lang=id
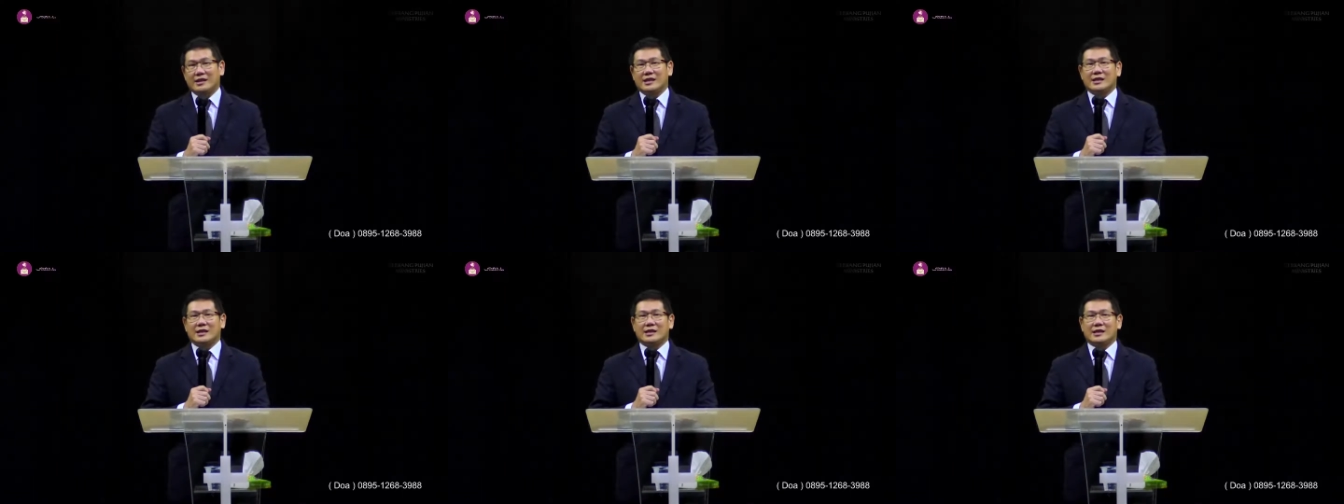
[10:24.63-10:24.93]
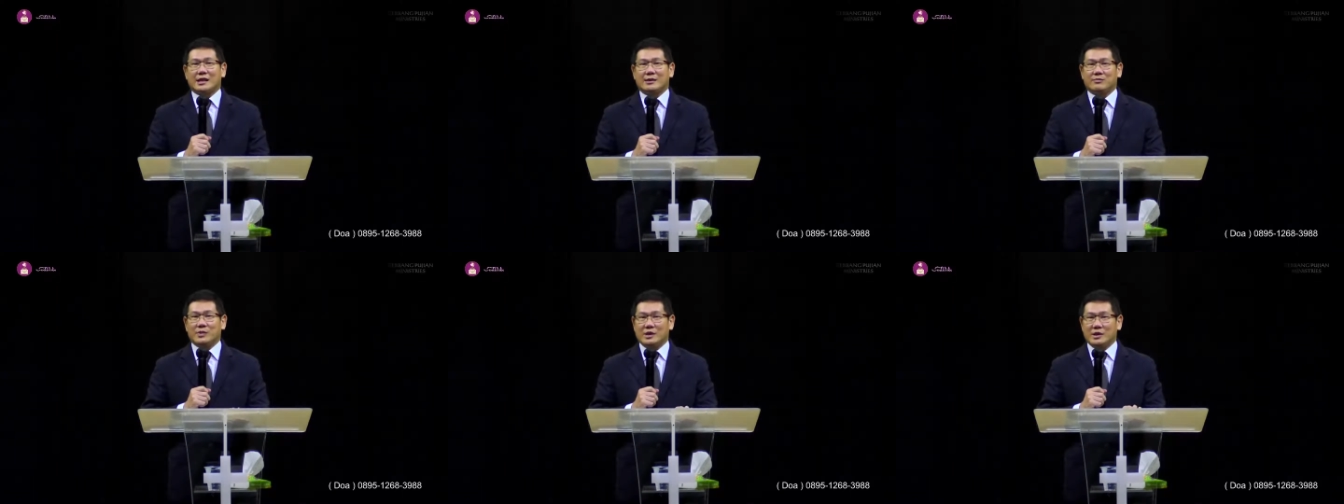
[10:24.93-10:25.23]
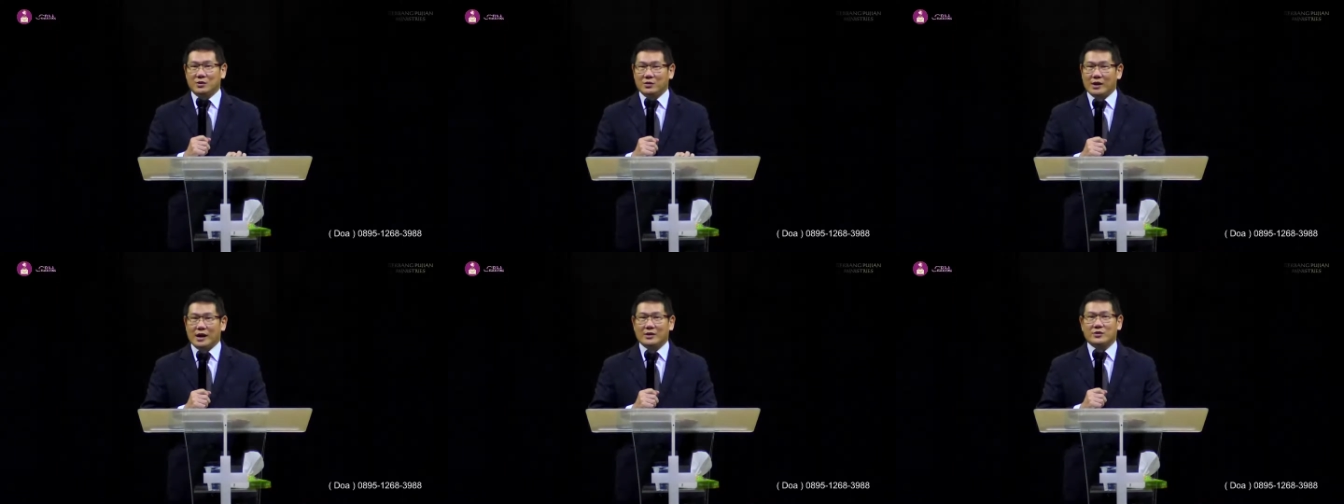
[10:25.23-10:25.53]
kitab
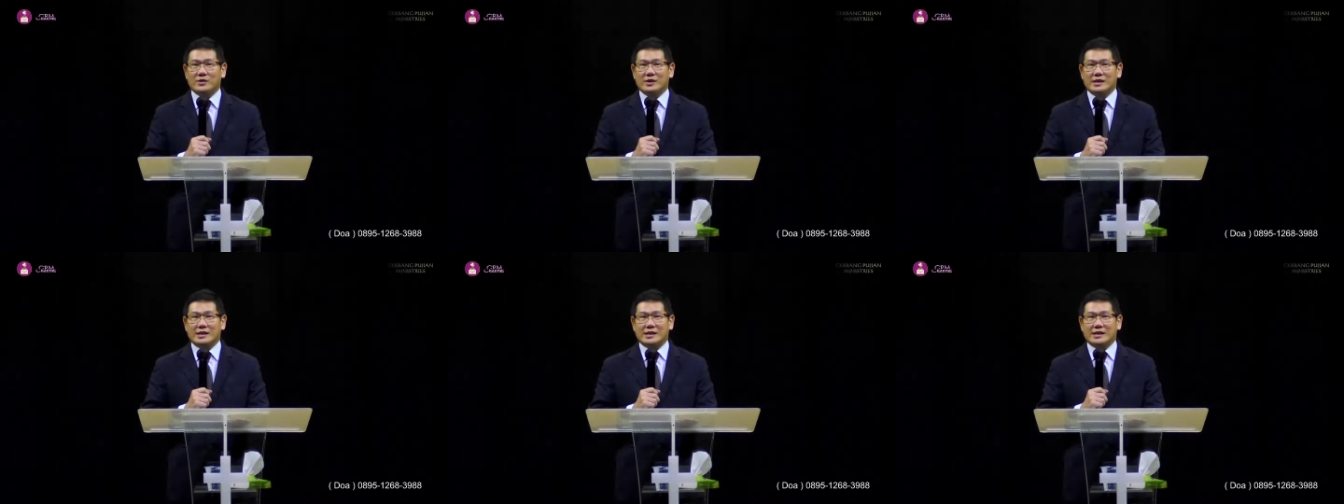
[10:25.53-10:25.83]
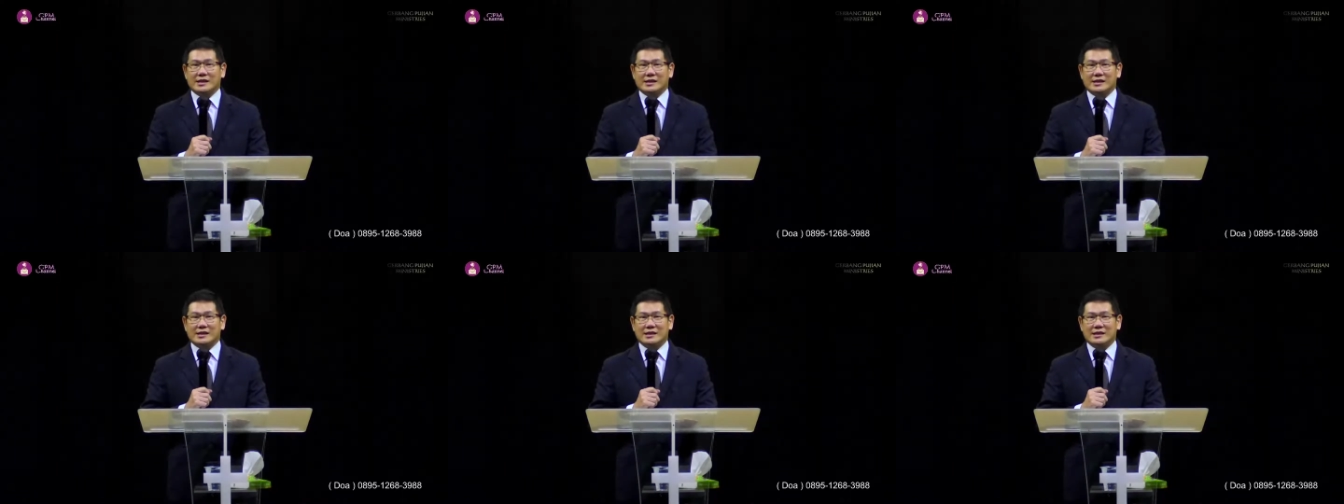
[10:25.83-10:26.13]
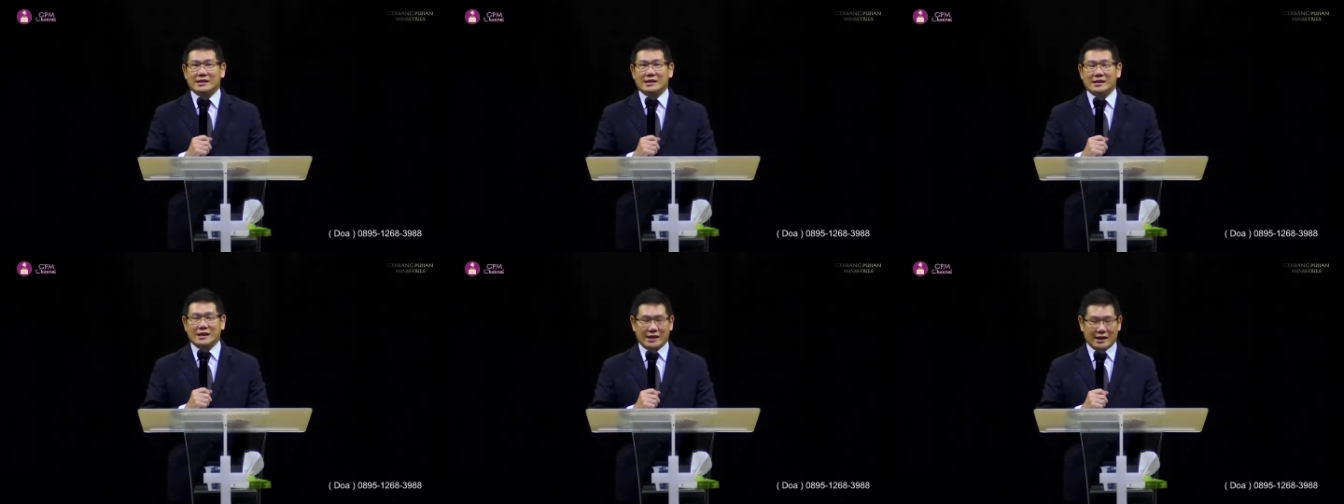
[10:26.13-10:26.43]
Kidung Agung ini
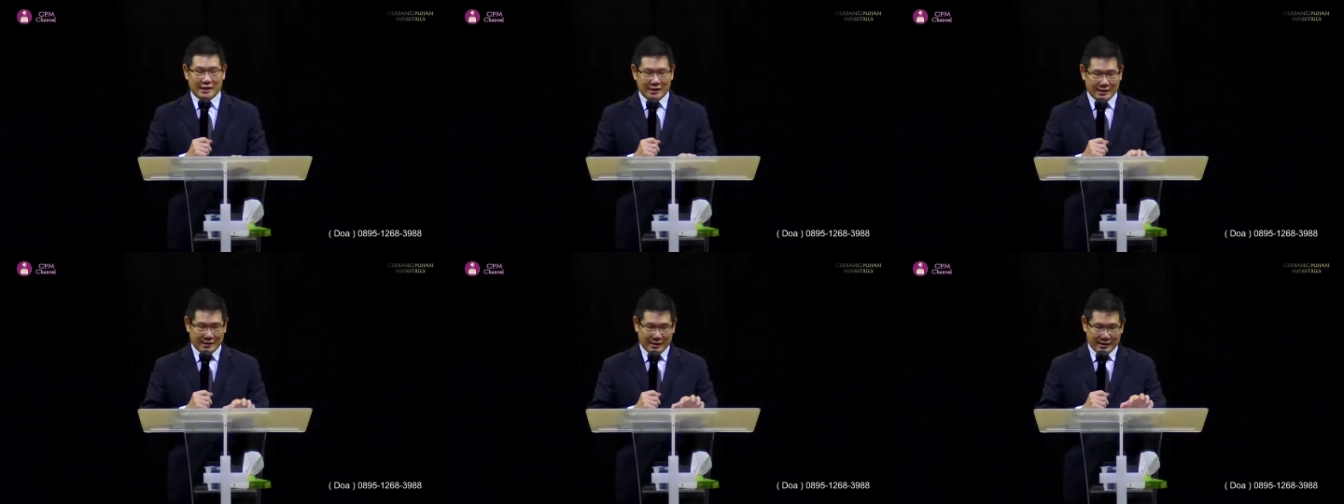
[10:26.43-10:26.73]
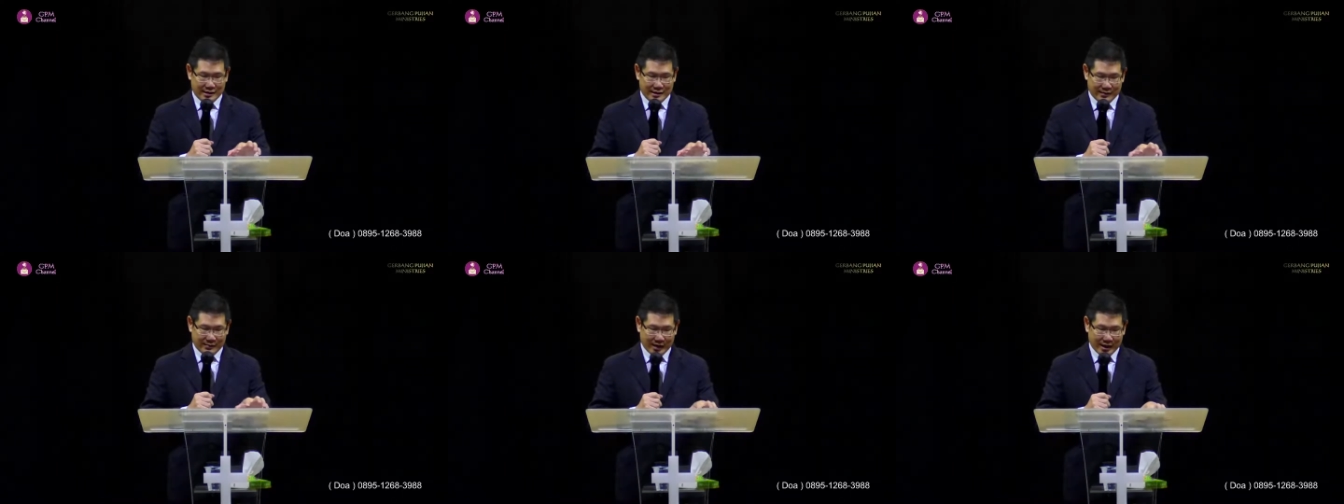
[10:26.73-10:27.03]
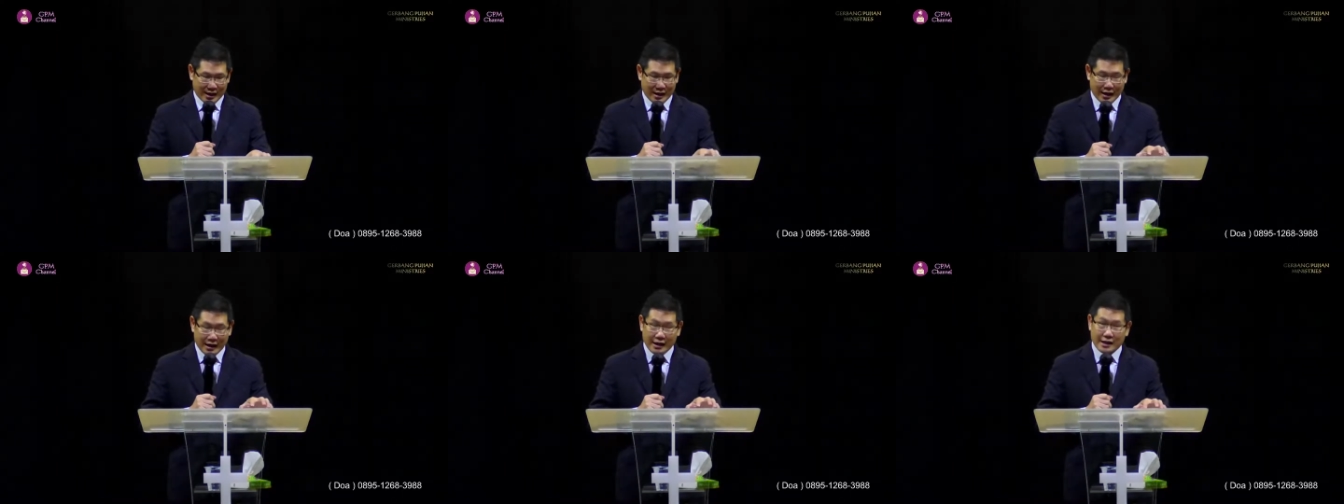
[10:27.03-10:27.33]
ya di
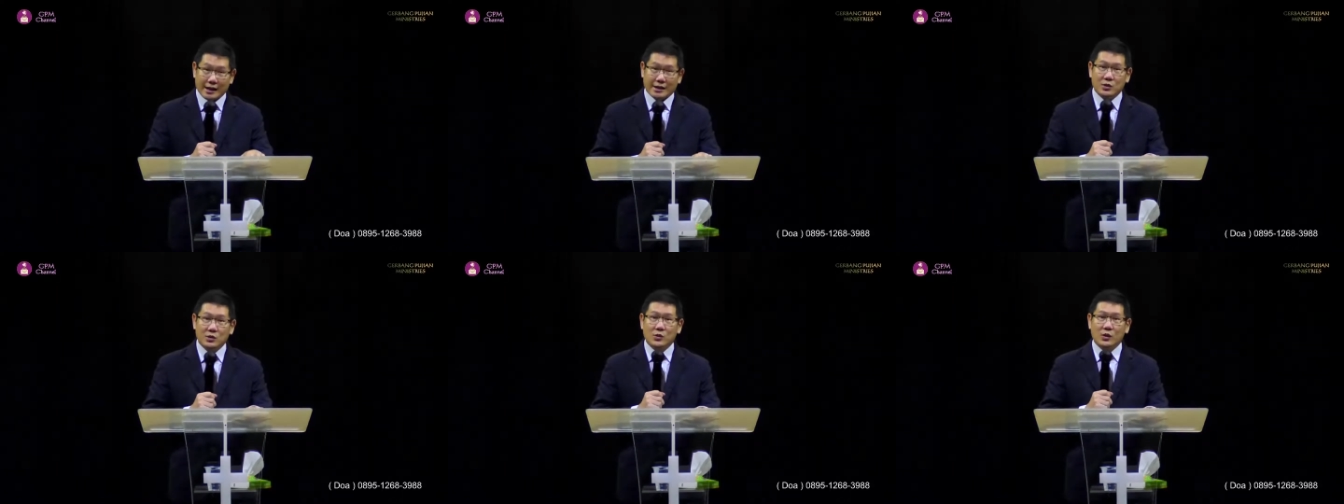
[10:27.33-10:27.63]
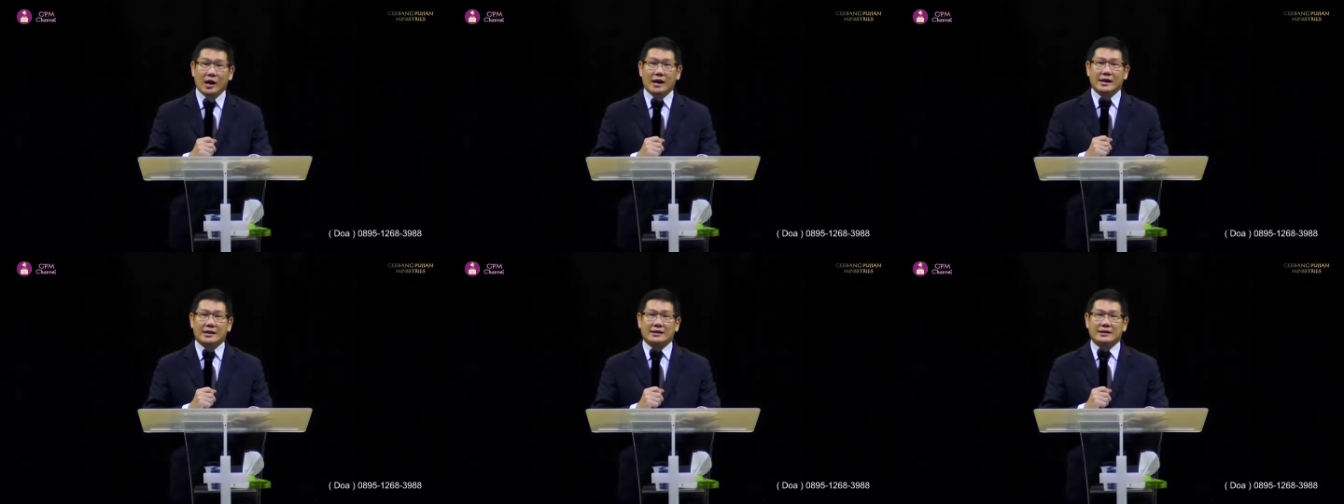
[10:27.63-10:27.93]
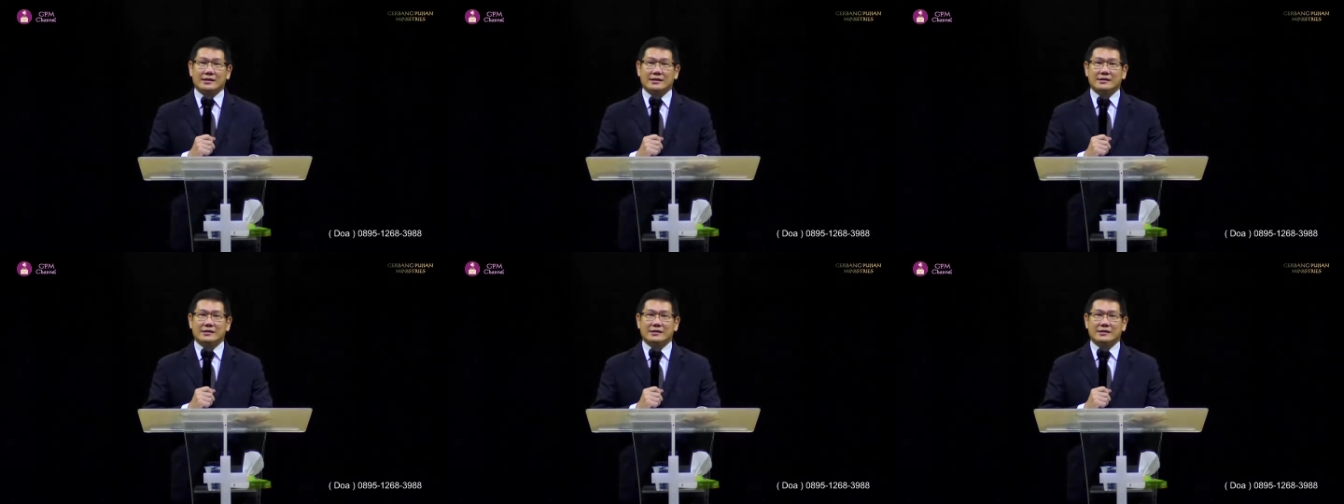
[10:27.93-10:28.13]
mana anak Tuhan